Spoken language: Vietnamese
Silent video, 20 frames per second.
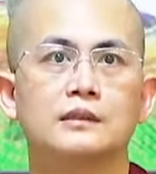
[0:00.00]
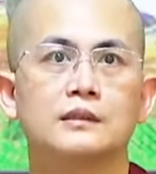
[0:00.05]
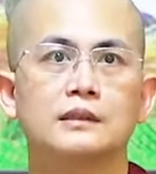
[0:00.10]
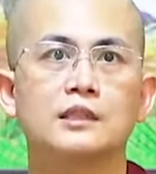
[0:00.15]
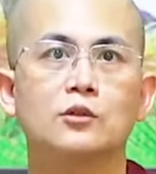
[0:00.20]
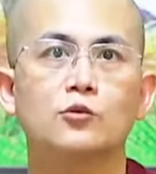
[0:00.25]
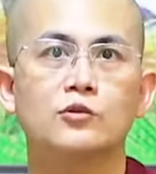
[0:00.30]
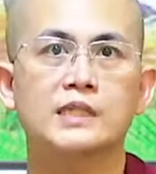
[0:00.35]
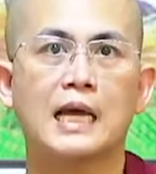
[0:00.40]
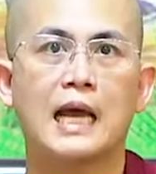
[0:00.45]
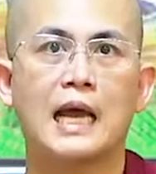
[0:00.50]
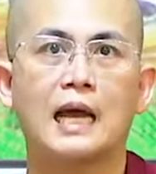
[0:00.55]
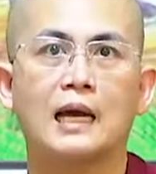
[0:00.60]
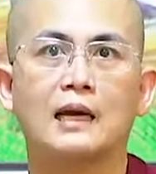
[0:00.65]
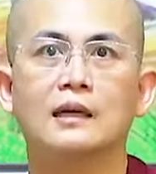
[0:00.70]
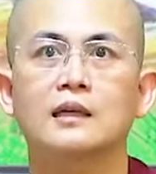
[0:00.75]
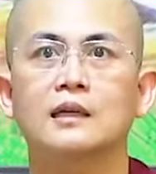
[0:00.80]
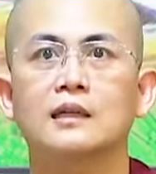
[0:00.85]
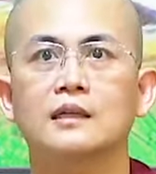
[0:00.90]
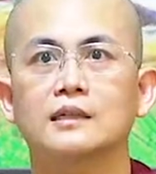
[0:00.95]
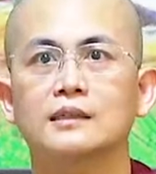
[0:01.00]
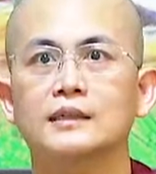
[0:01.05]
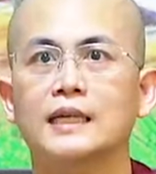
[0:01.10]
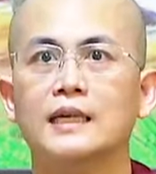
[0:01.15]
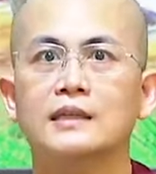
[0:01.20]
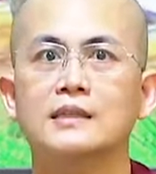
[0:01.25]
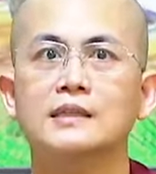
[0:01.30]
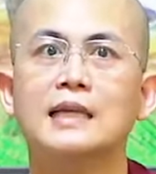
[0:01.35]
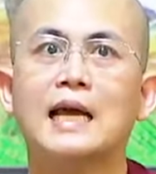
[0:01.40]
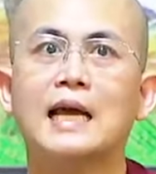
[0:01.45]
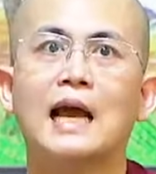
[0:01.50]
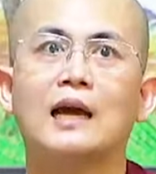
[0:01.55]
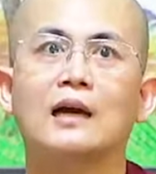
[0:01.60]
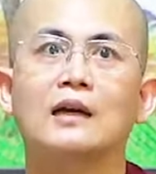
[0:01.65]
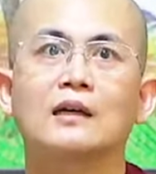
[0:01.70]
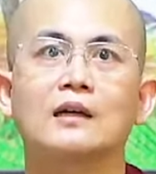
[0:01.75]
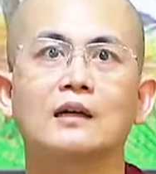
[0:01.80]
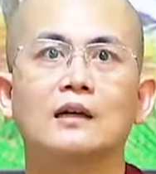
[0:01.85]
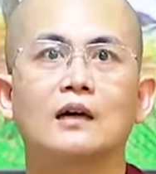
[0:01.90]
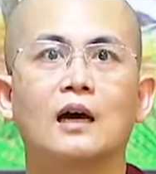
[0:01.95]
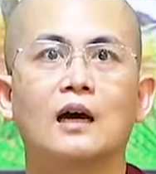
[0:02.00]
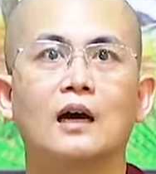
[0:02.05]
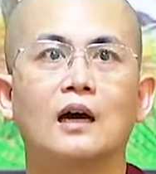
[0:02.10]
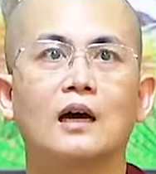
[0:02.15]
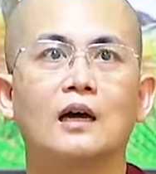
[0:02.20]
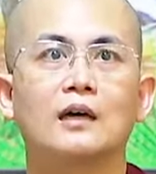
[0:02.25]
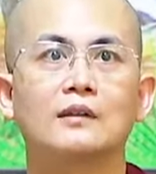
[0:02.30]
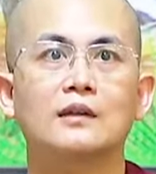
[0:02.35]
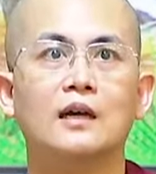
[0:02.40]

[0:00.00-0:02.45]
dịu dàng nhẹ nhàng à,